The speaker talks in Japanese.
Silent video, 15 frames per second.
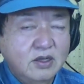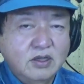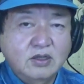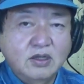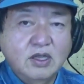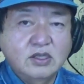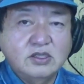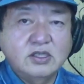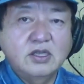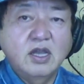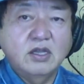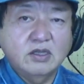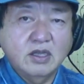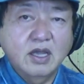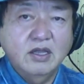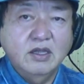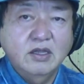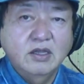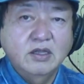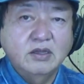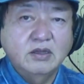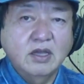で、自衛隊、
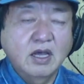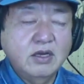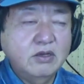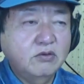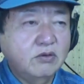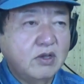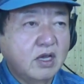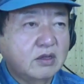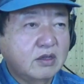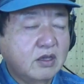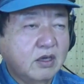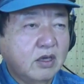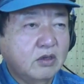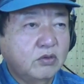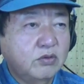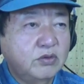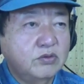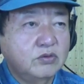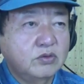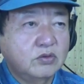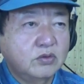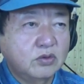何をやったかと
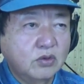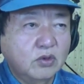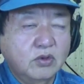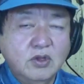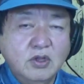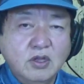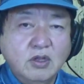いうと、